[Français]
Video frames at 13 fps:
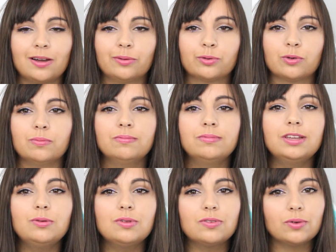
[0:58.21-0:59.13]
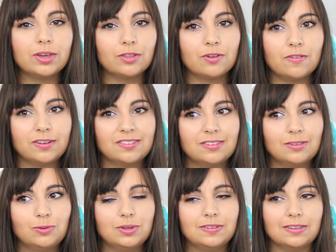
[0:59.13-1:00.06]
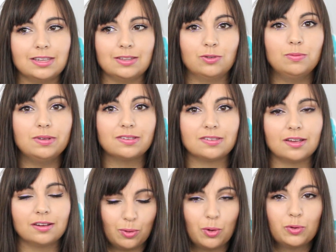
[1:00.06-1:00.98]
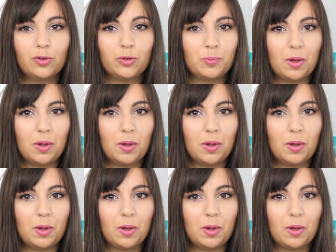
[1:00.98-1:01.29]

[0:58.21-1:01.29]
car entre 1898 et 2005, on recense